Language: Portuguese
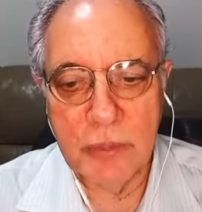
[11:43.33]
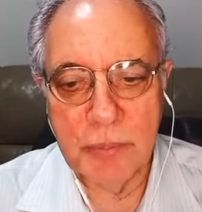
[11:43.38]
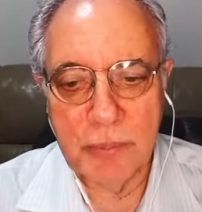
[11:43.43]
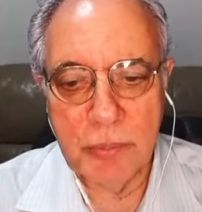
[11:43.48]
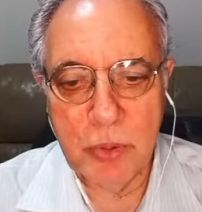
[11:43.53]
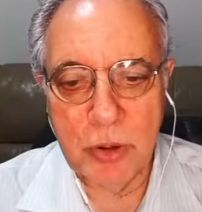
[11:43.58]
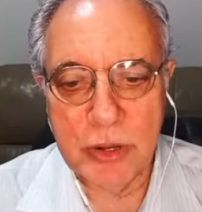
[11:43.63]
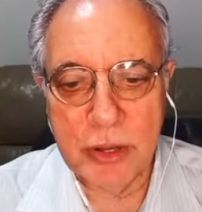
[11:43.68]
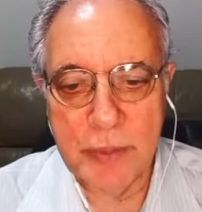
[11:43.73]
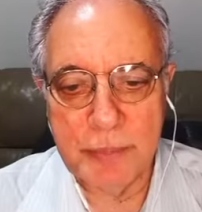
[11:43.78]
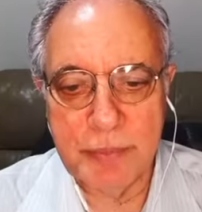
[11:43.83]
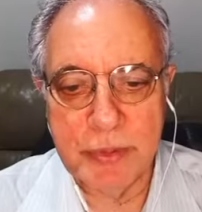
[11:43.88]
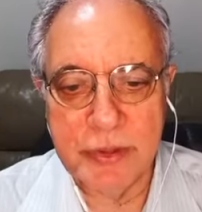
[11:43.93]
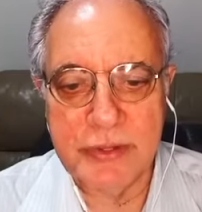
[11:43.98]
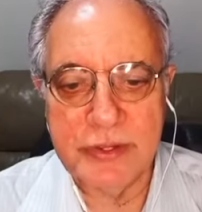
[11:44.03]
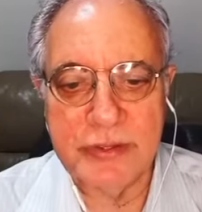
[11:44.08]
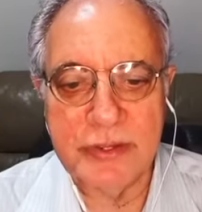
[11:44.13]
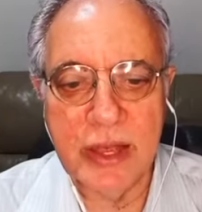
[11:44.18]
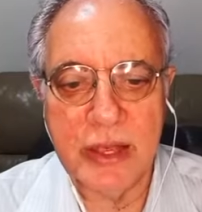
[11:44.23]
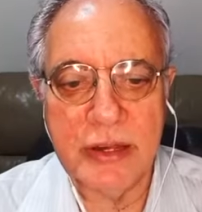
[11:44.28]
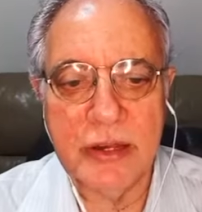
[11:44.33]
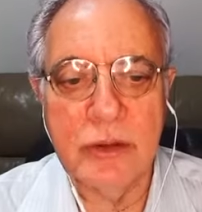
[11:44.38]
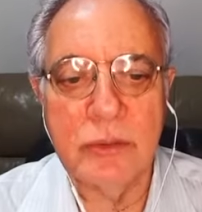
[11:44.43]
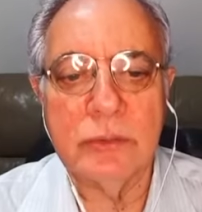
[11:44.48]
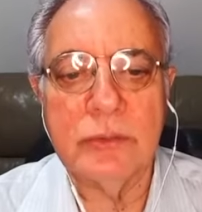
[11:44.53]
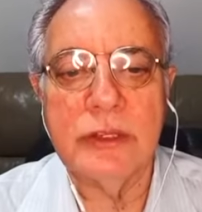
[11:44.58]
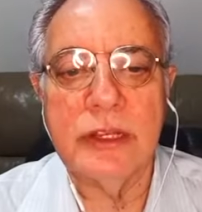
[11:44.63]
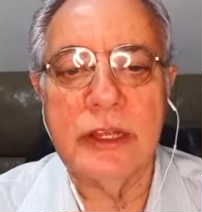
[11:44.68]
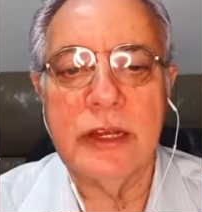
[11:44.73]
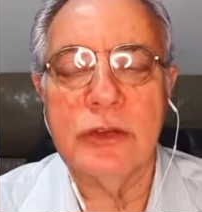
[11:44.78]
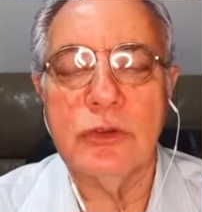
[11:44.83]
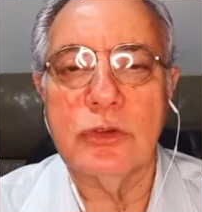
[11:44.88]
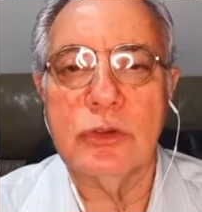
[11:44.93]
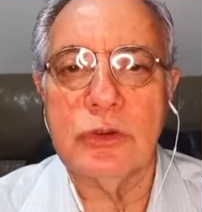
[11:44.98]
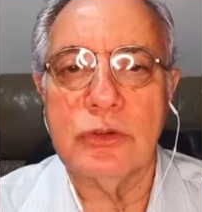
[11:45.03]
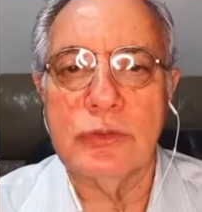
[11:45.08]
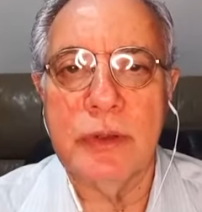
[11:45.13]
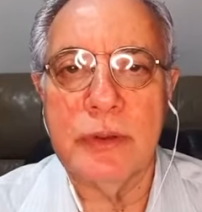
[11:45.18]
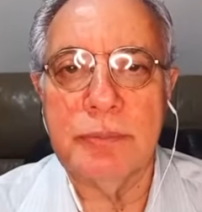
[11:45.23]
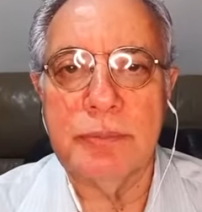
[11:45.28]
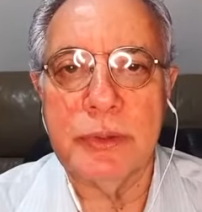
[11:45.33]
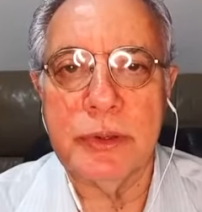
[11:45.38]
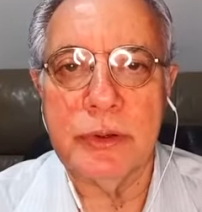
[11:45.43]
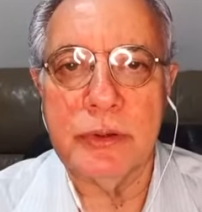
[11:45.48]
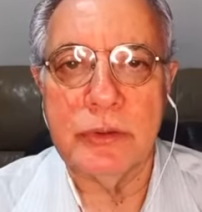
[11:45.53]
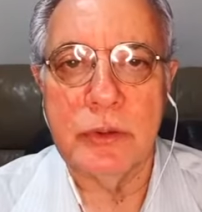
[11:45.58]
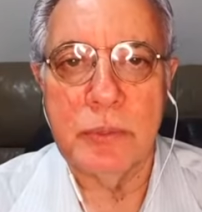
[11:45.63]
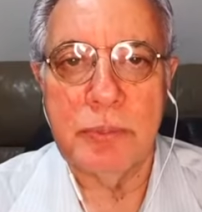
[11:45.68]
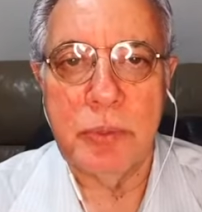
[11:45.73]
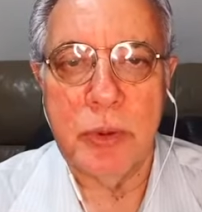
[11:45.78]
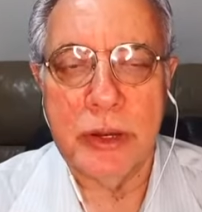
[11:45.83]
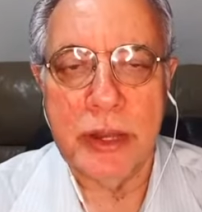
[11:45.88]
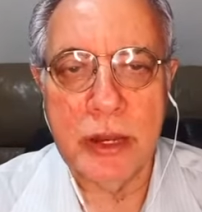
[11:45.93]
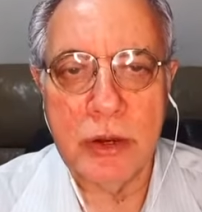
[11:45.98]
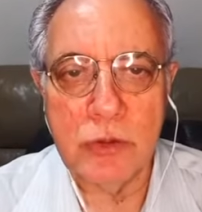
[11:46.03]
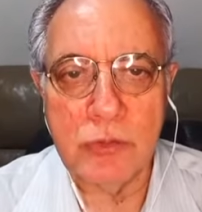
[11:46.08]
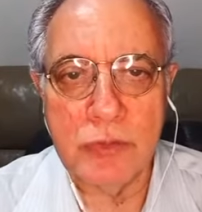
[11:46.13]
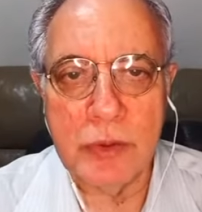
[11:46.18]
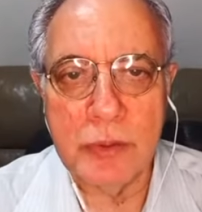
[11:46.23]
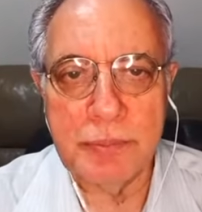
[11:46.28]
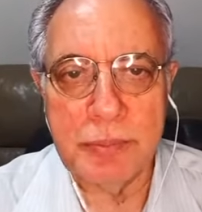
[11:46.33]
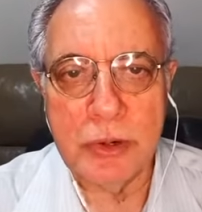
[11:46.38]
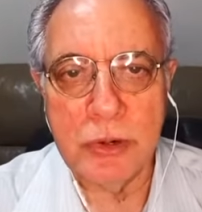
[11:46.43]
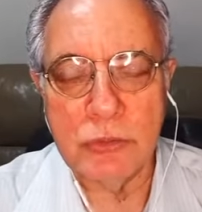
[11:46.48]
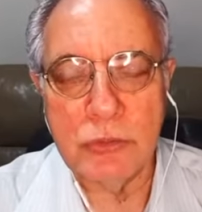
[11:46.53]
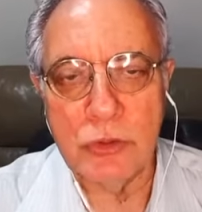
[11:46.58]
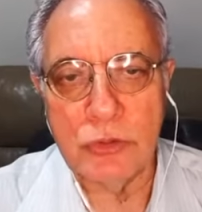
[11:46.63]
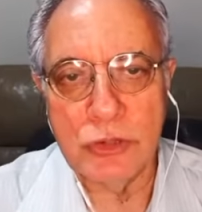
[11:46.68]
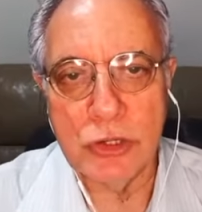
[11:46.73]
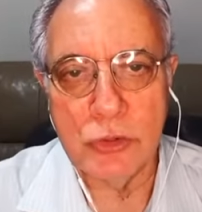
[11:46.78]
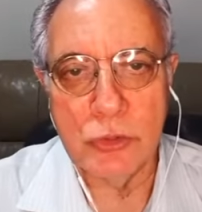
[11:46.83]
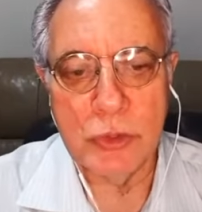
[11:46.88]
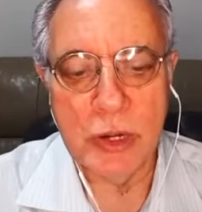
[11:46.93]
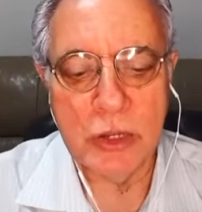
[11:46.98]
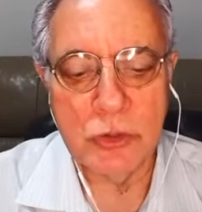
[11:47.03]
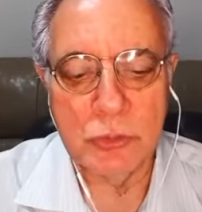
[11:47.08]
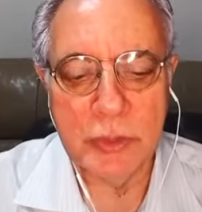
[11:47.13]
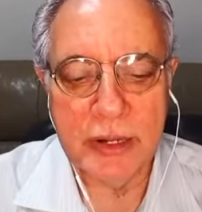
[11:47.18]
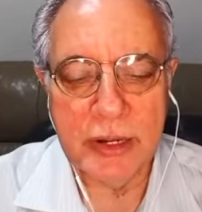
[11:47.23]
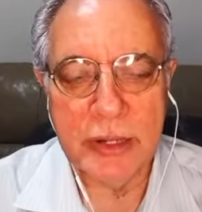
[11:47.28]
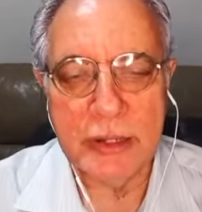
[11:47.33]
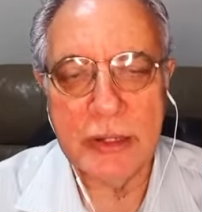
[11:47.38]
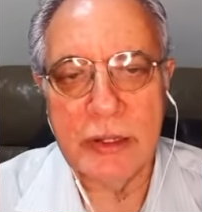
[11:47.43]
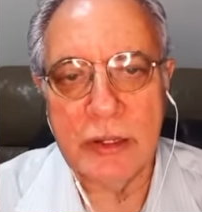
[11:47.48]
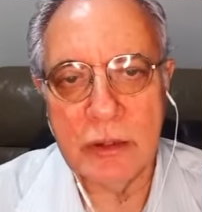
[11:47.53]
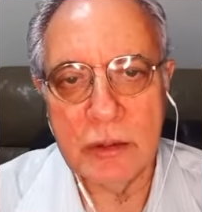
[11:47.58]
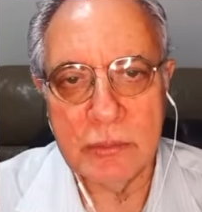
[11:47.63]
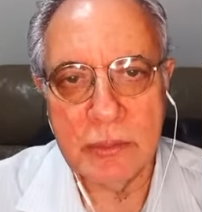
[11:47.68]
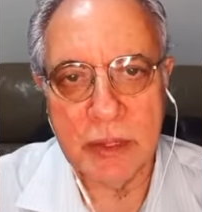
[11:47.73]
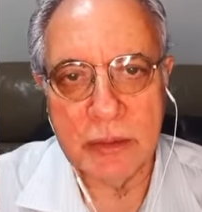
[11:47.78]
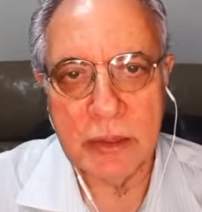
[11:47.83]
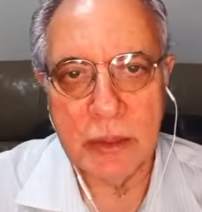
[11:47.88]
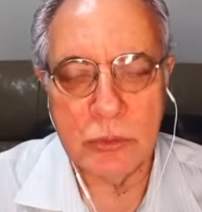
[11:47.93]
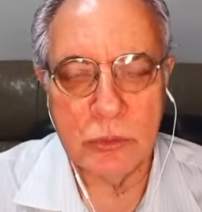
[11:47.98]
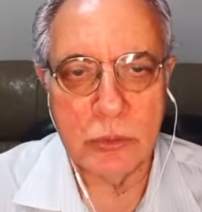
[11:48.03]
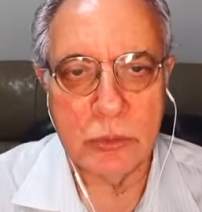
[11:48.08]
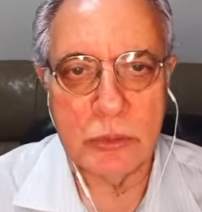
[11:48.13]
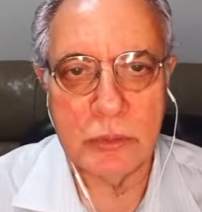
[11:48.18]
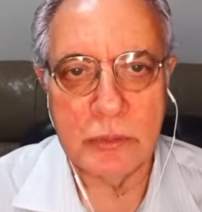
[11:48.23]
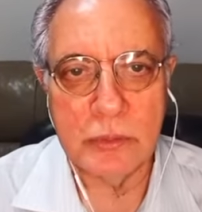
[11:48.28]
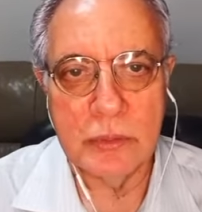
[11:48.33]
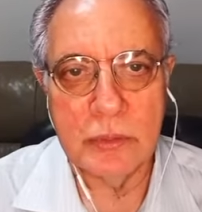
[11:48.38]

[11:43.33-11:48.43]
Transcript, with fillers: Por que precisariam deles os vampiros? Então, por que, que os vampiros estão segurando ele aqui no matador?